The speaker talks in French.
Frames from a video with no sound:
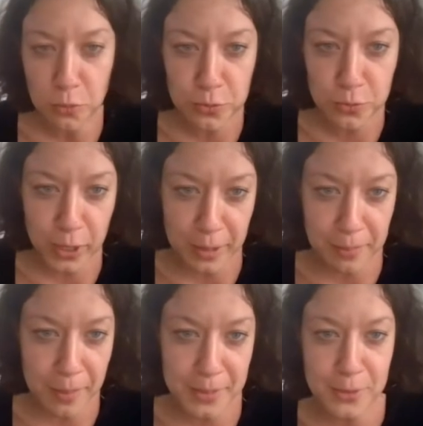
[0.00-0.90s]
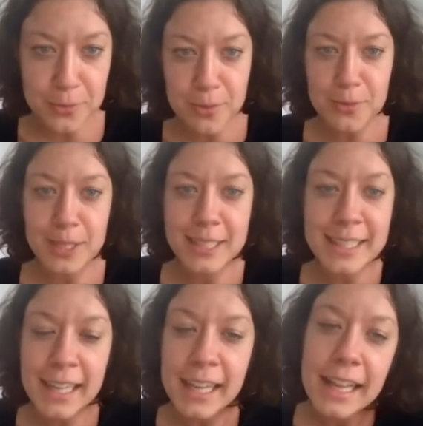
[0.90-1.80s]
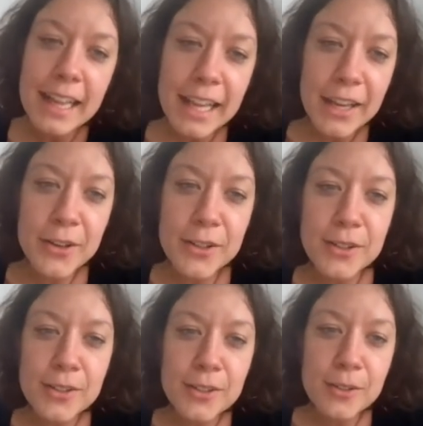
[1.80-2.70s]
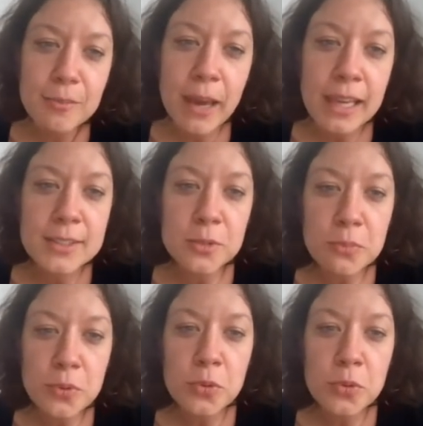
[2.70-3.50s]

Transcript: vous ne voyez pas, mais je vais vous le dire. Euh, par exemple,